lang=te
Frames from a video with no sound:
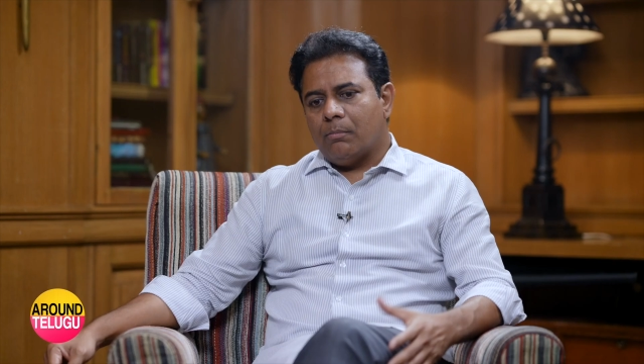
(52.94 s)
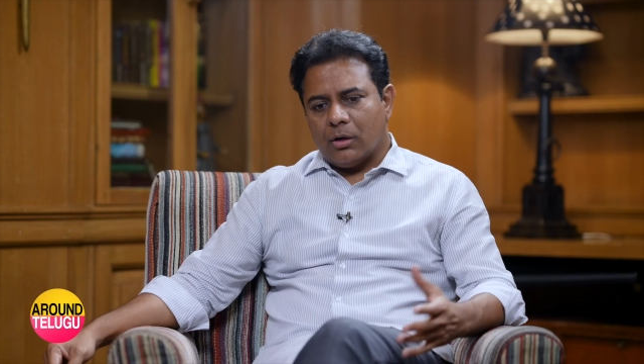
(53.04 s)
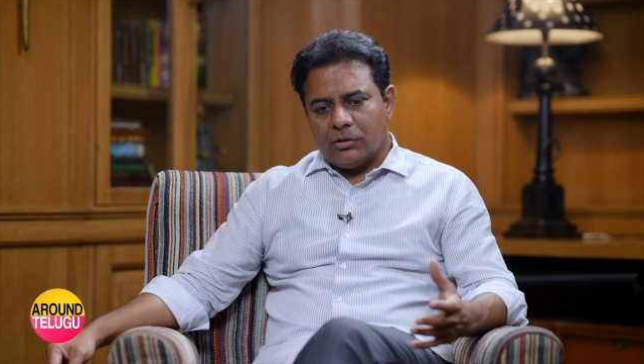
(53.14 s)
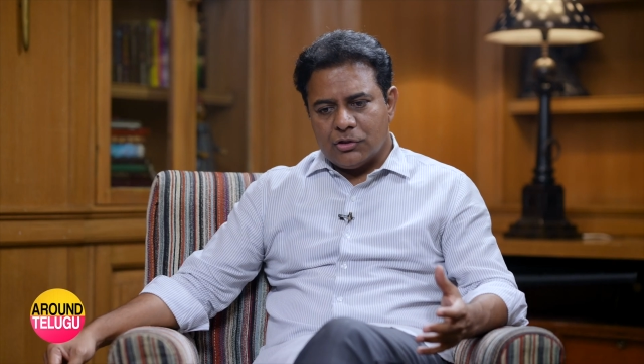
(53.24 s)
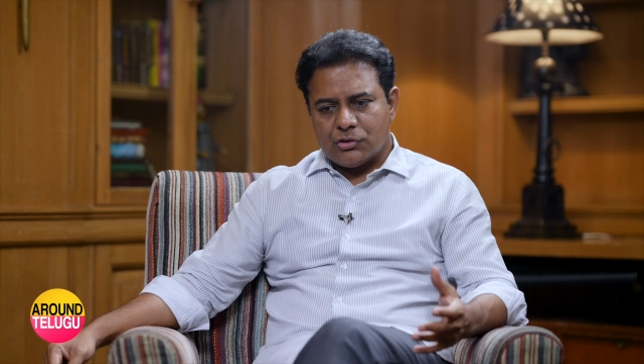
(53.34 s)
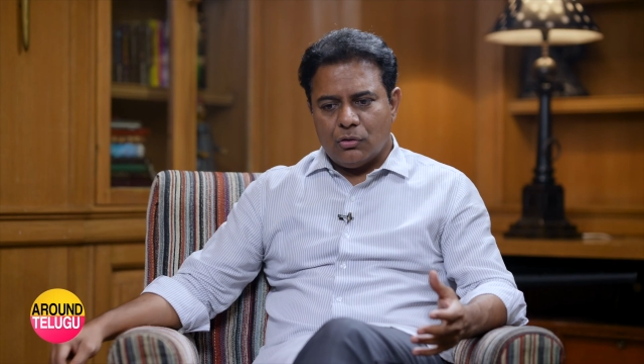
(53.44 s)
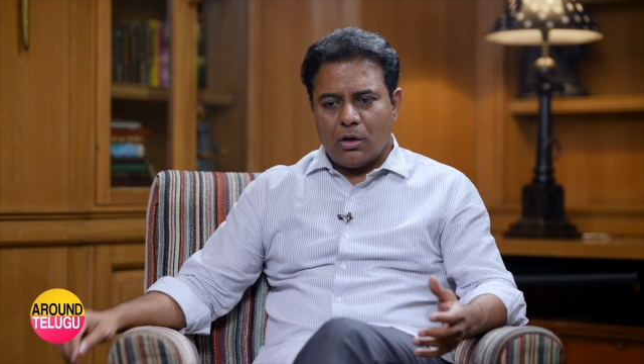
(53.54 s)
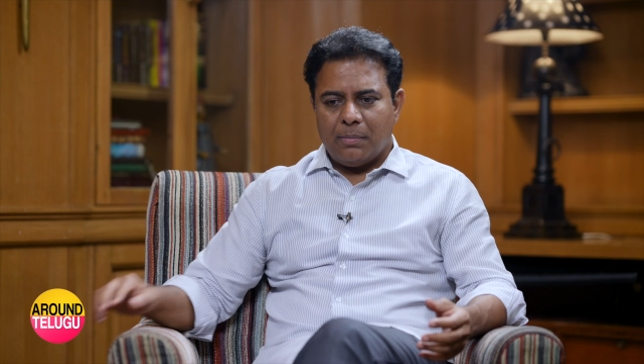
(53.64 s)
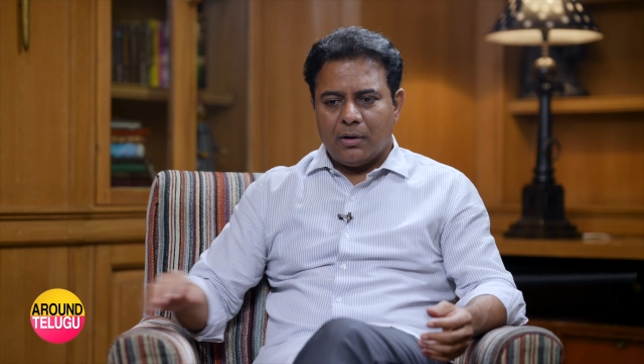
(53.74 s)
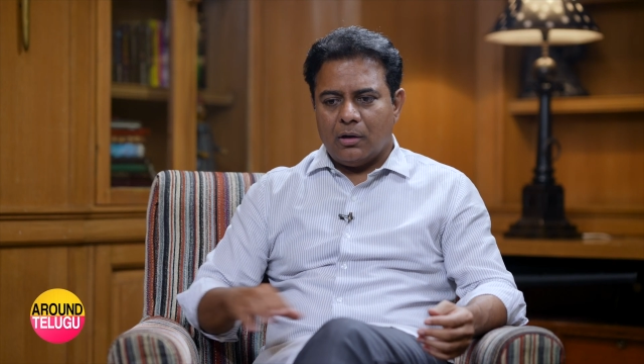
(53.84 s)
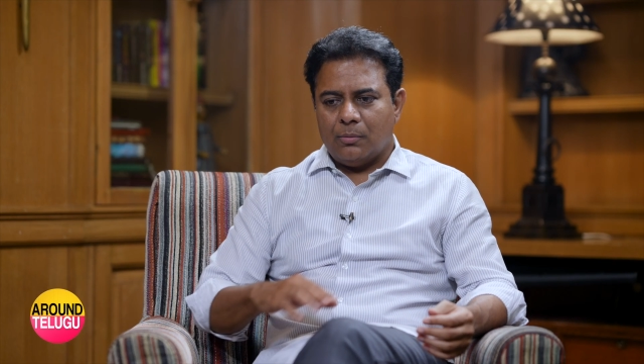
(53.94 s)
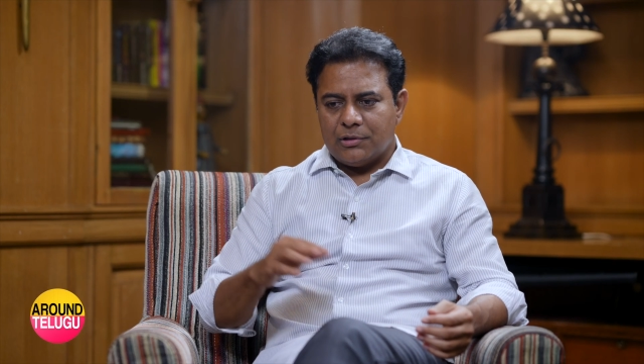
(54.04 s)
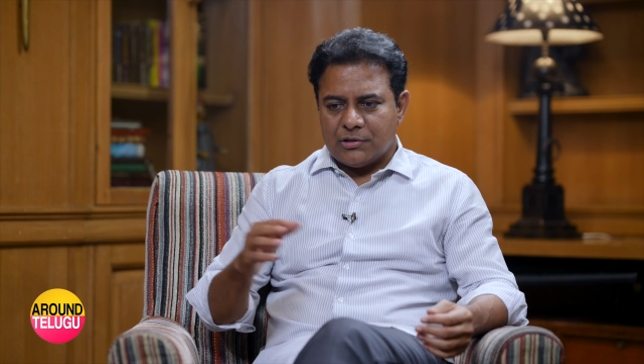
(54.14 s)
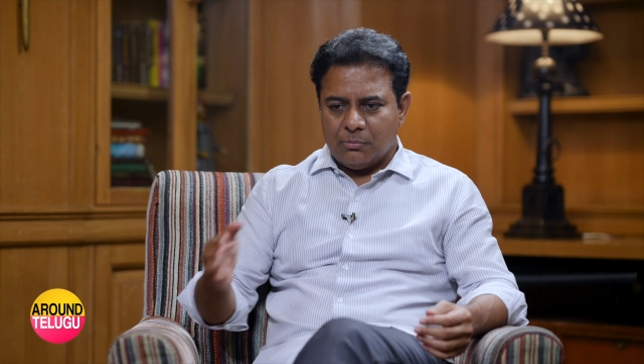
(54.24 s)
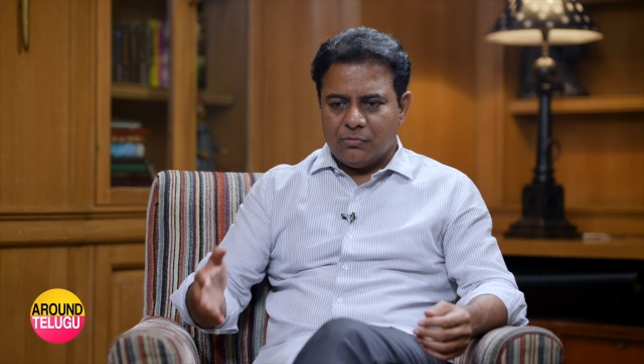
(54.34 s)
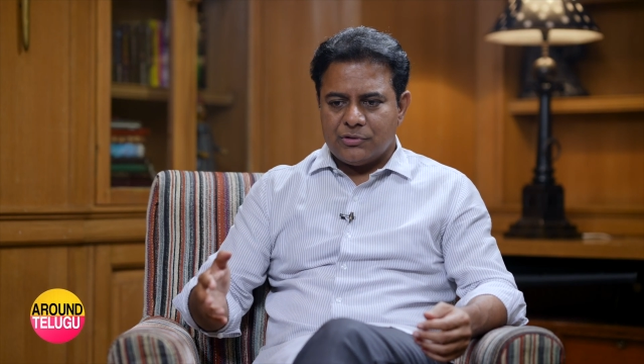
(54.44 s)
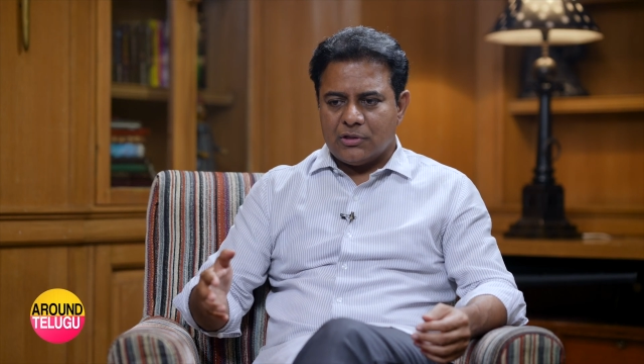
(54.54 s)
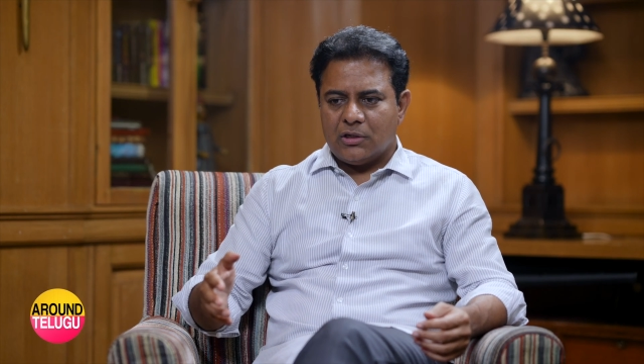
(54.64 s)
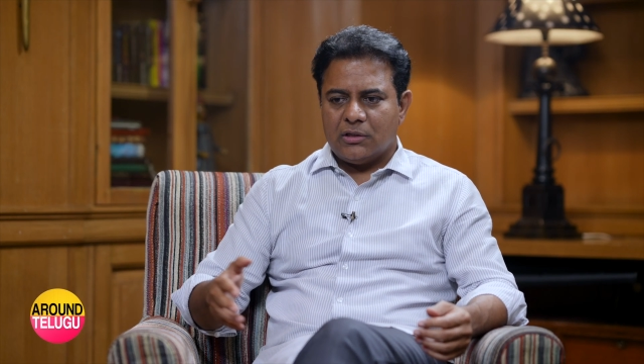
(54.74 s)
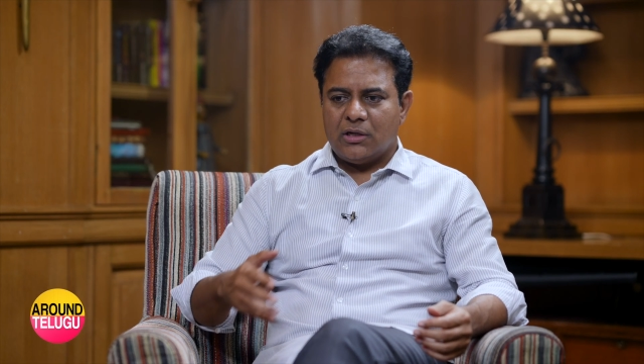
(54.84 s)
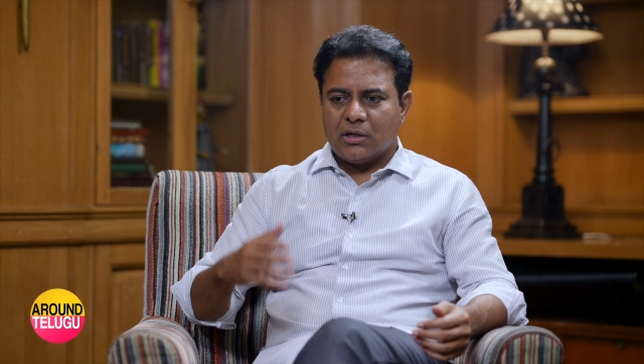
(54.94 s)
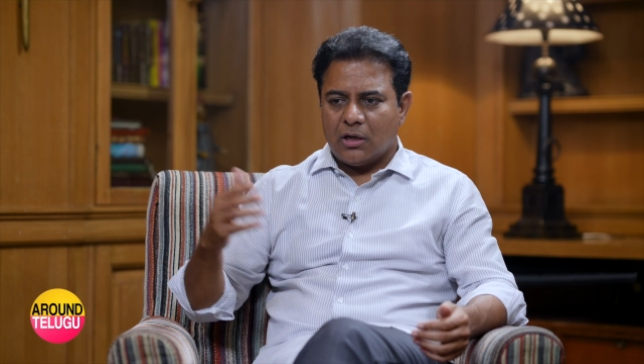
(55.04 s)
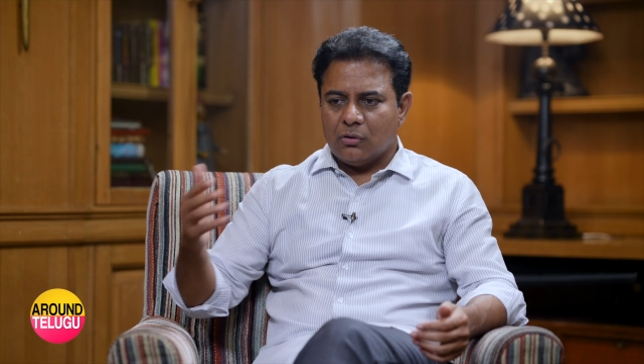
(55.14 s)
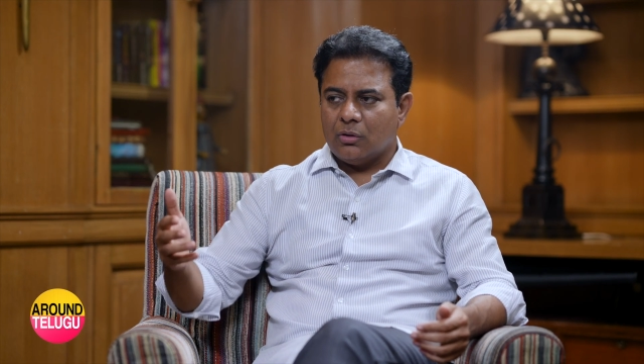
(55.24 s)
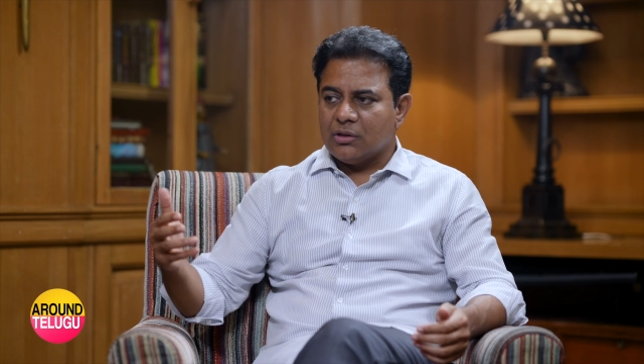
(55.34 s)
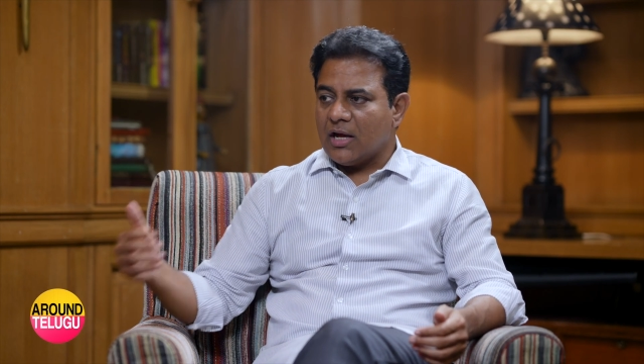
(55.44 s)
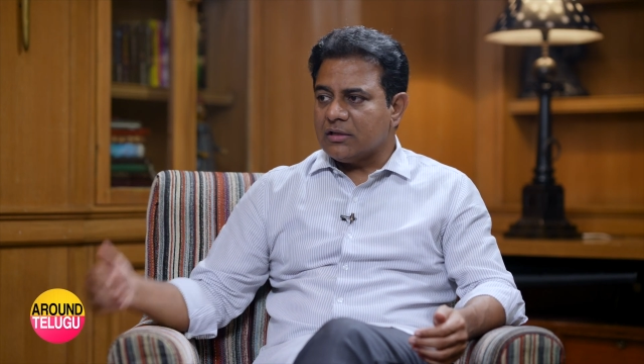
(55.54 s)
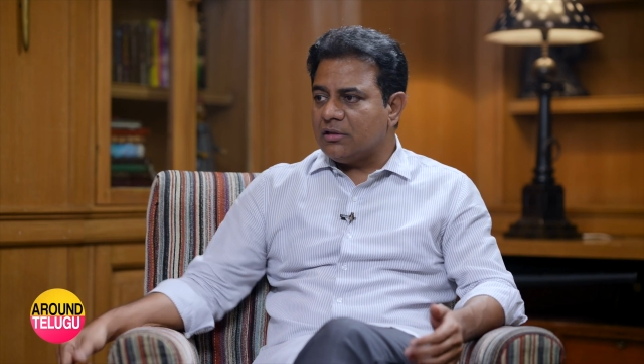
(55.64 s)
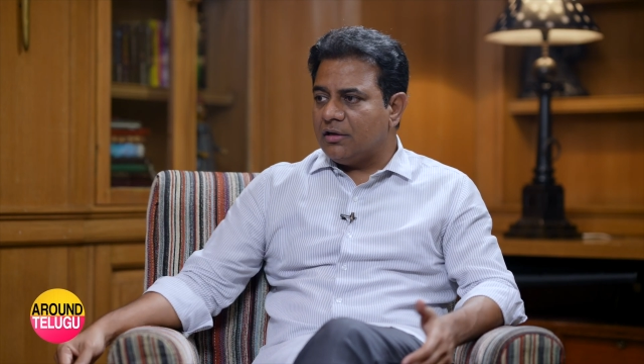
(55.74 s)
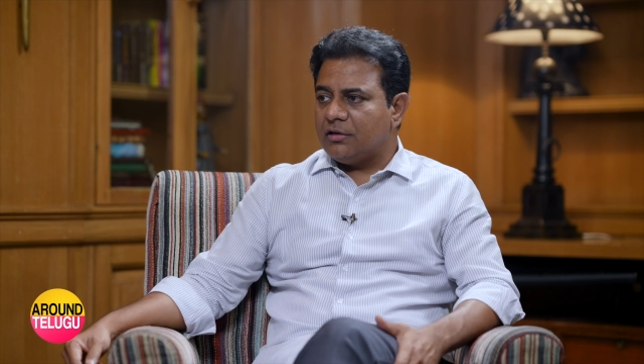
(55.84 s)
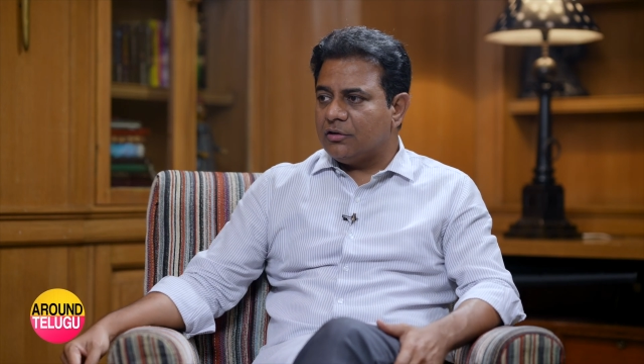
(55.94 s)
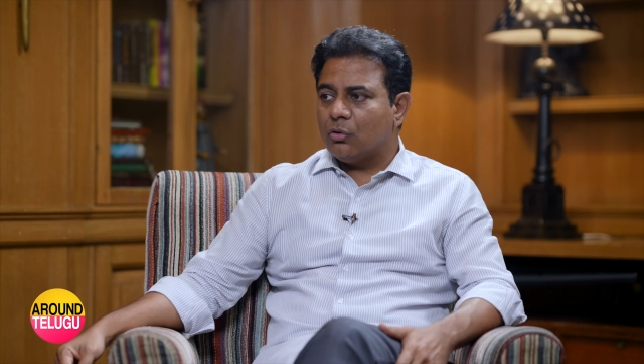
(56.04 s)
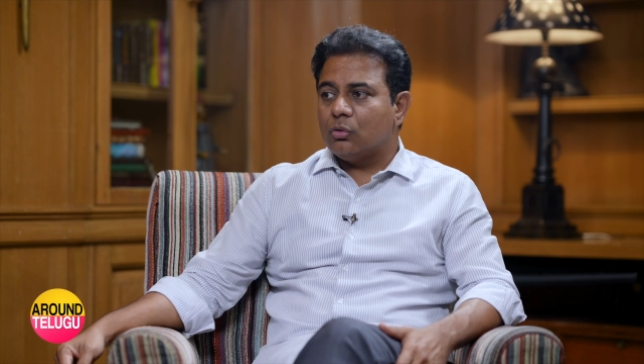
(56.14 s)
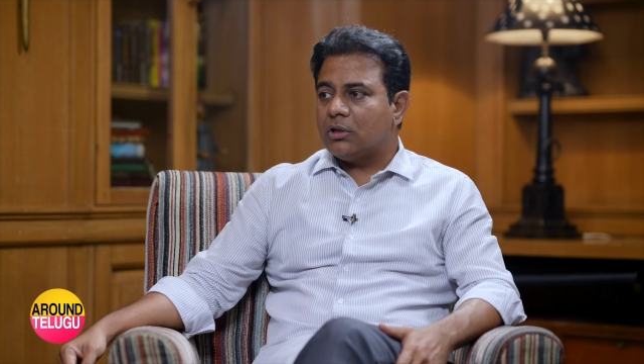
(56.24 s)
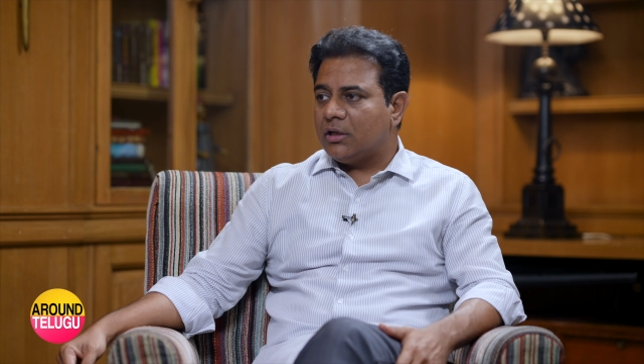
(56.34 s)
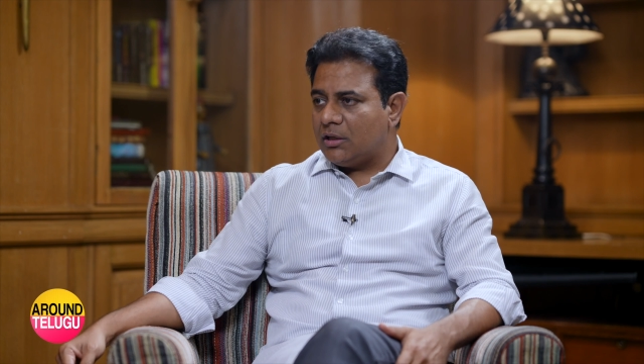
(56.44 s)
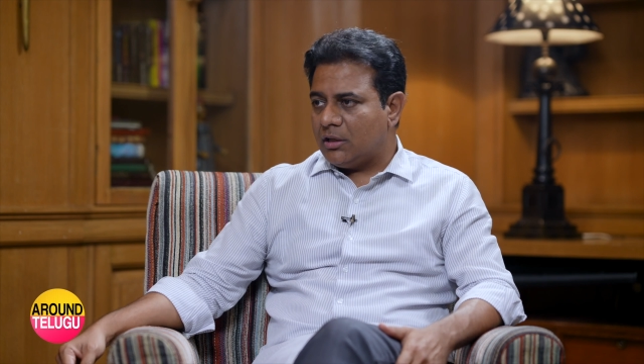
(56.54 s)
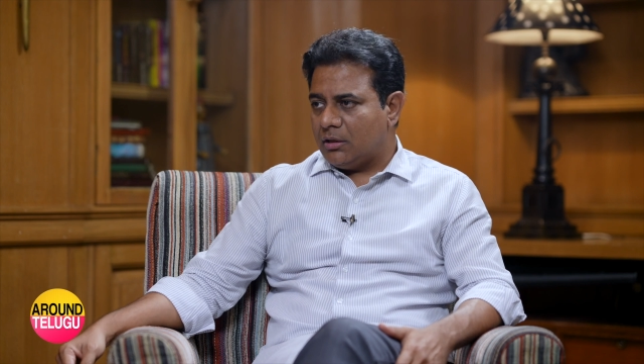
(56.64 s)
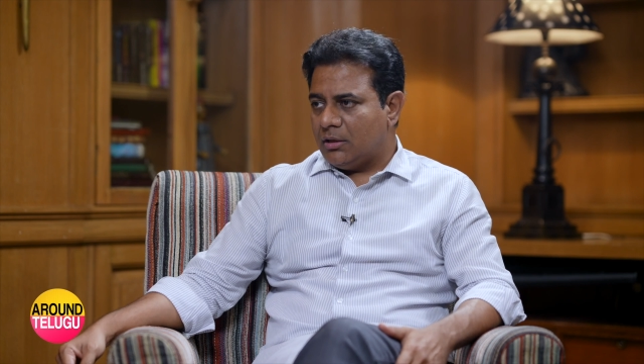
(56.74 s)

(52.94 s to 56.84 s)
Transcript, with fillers: మన దేశంలో ఆ పరిణామాలు సంభవించట్లేదే ఇక్కడ అనుకున్నంత యాక్సిలరేటెడ్ గ్రోత్ లేదే